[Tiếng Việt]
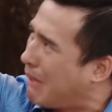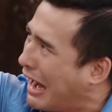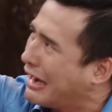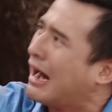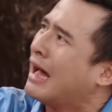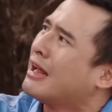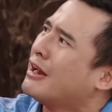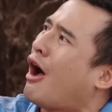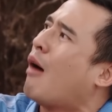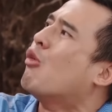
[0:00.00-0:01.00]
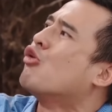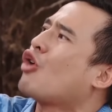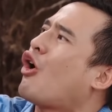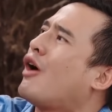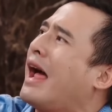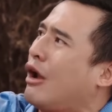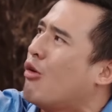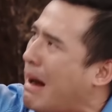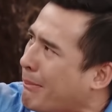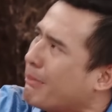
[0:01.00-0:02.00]
nó bày ra hết nó không muốn cho con ăn lẩu
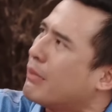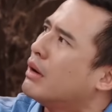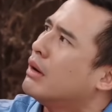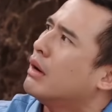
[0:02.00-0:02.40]
mắm im đi